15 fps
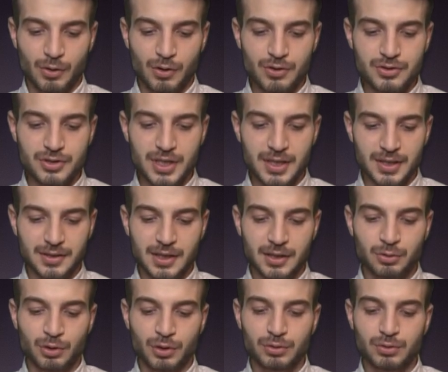
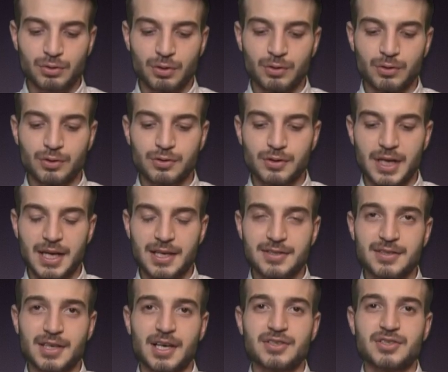Öncelikle doktorluk,
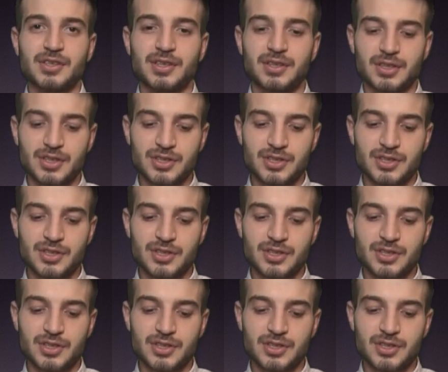eczacılık,